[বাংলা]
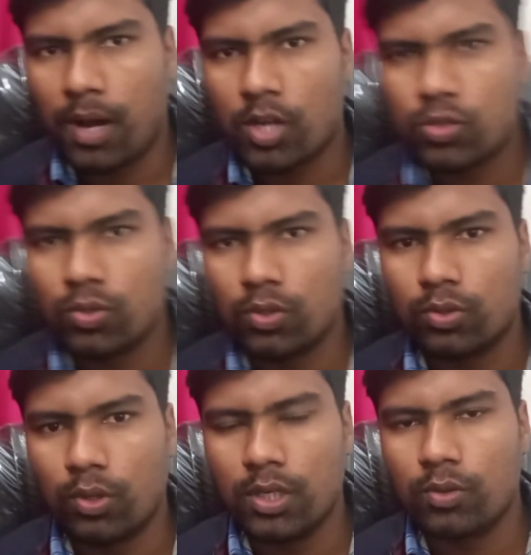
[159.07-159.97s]
মাংস
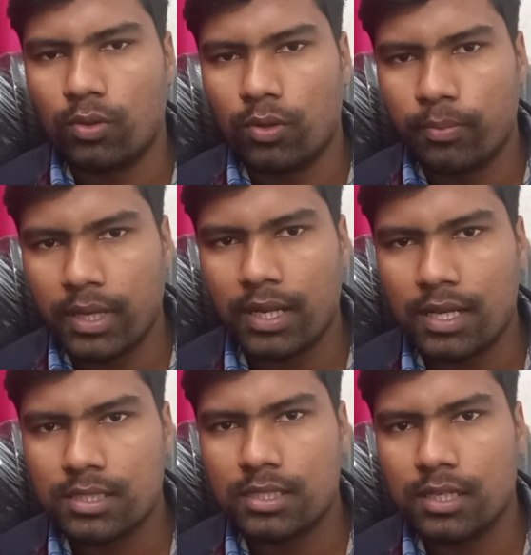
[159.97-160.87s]
থলিগুলো বেড়ে
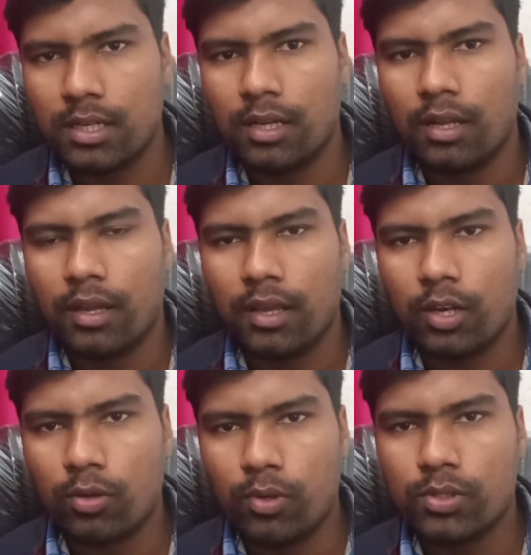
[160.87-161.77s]
আসছে
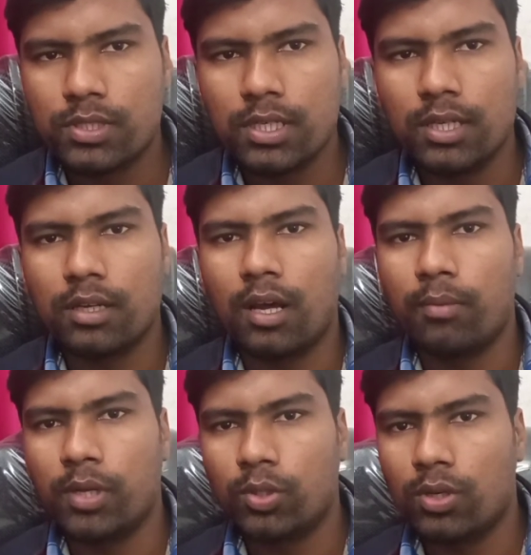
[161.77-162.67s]
এরকম হচ্ছে না
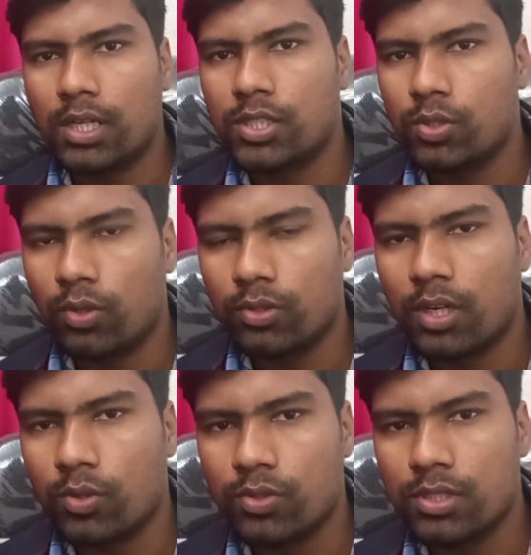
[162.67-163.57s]
ভিতরে আছে
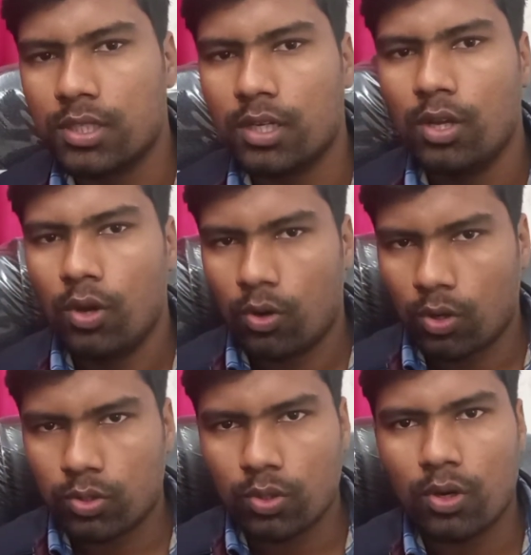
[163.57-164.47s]
যন্ত্রণা করছে
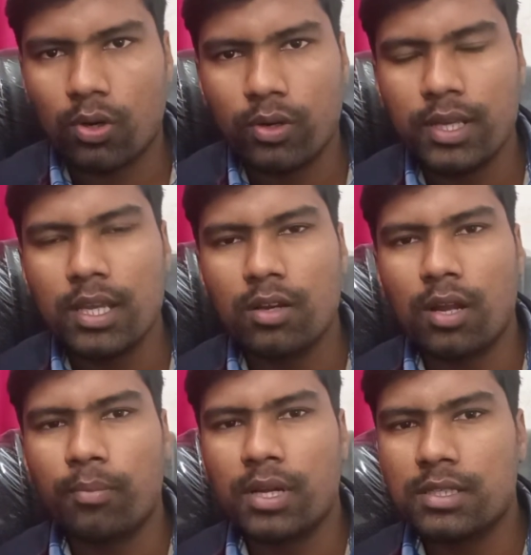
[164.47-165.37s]
রক্তক্ষরণ হয়
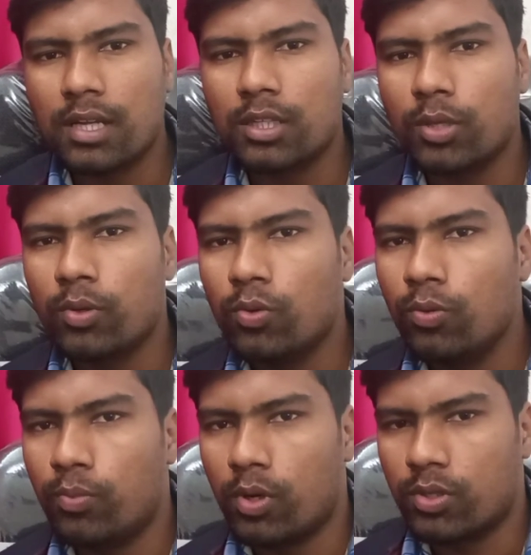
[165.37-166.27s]
এগুলো আপনাকে জানতে হবে
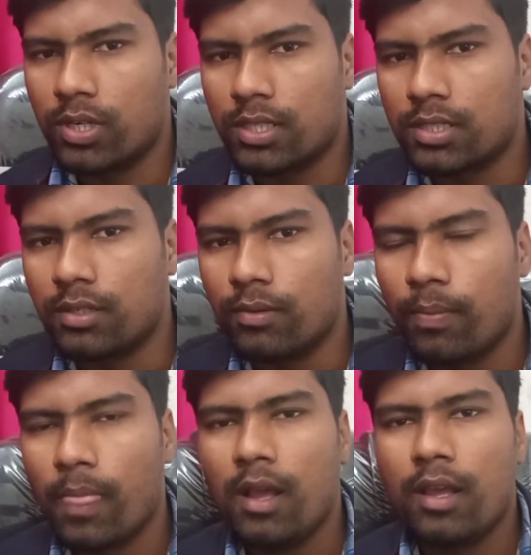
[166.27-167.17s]
কোন পর্যায়ে আছেন
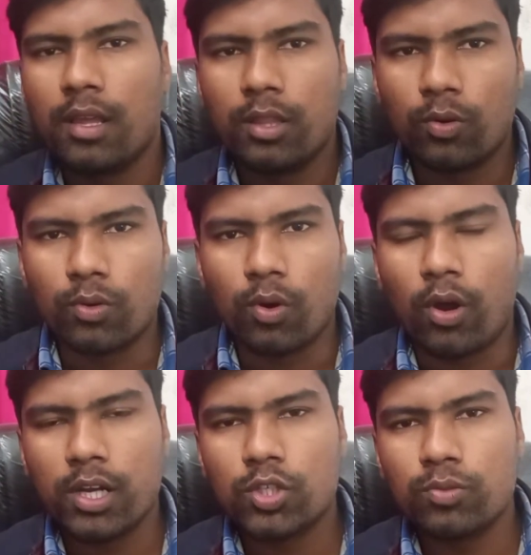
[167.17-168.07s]
দেখুন
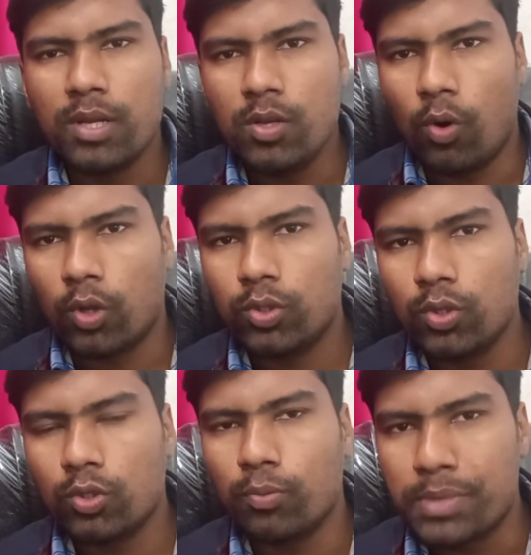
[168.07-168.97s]
অনেক সময়
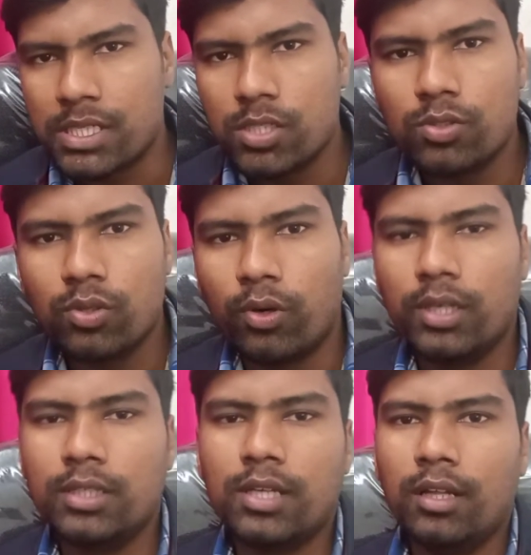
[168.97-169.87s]
অতিরিক্ত বেশি যদি
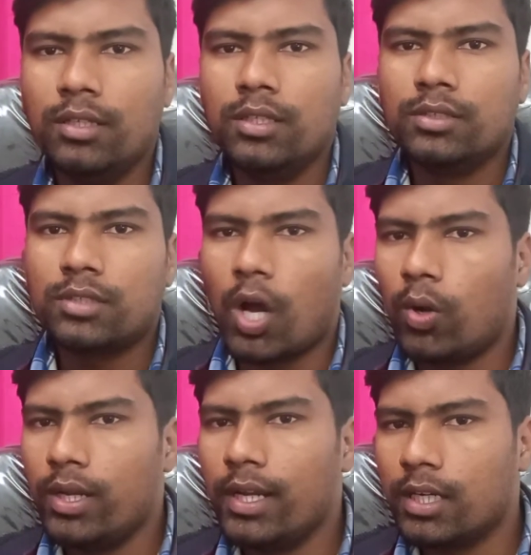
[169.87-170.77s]
হয়ে যায়
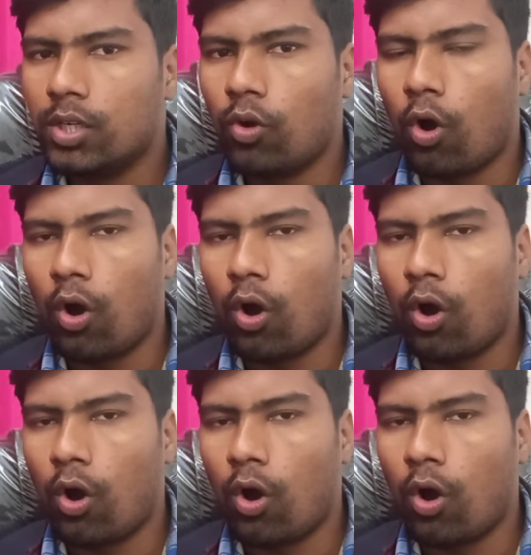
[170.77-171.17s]
তাহলে এটি